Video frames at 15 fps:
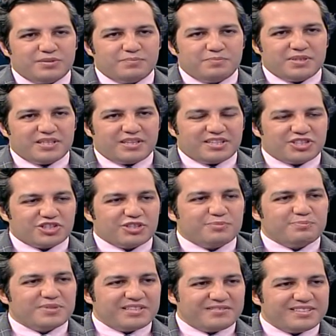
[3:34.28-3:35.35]
bir aşkın
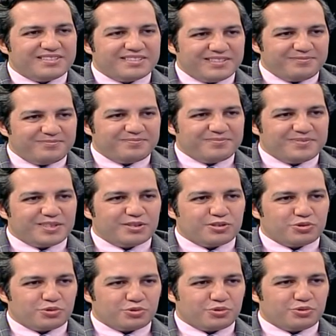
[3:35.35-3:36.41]
meyvesi,
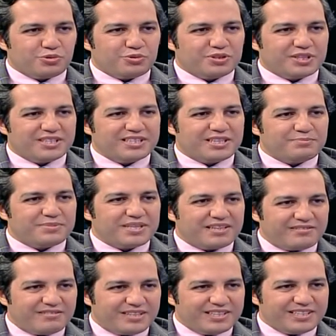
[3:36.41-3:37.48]
çok yolunda giden bir
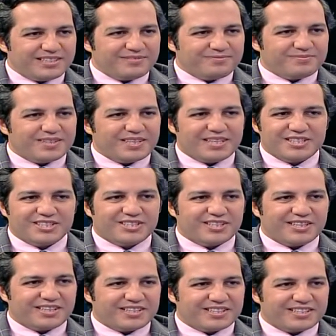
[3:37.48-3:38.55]
evlilik, her şey
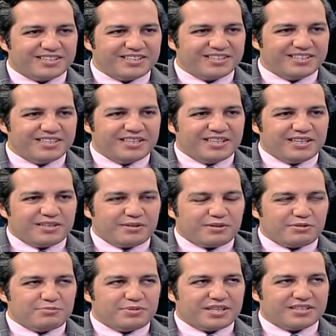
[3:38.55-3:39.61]
harika.
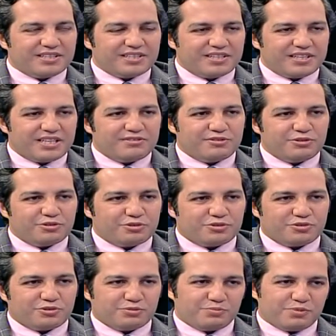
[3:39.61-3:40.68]
Ama bir anda karar
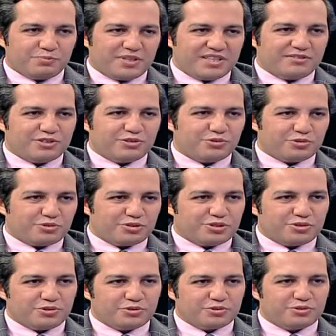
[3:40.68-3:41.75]
veriyorsunuz, onun bir meyvesi olsun
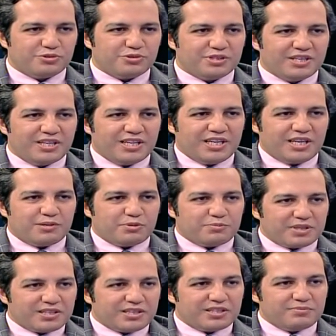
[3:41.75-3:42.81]
istiyorsunuz. Ama
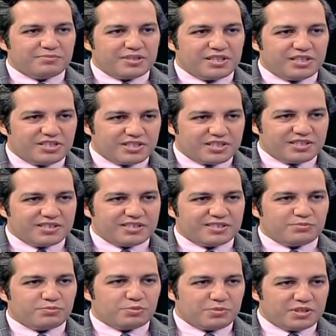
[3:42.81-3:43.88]
bakalım
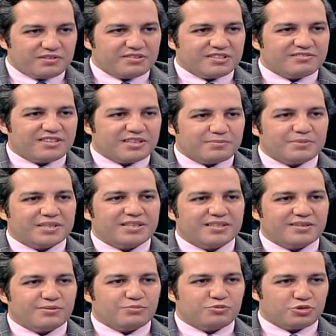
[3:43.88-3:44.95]
ilişkiniz bu meyveyi
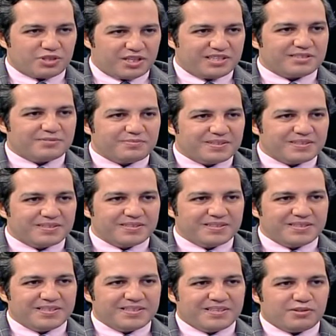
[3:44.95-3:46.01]
vermeye müsait mi?
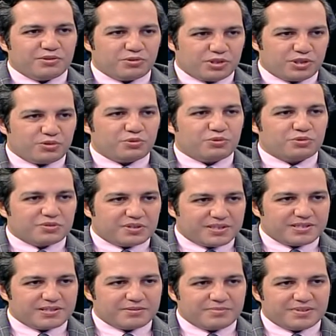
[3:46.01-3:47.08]
O kadar
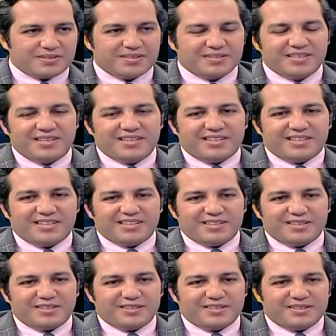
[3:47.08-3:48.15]
olgunlaştı mı? Ee,
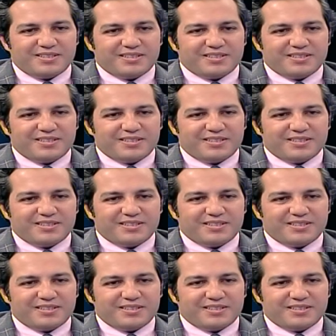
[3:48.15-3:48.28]
Ve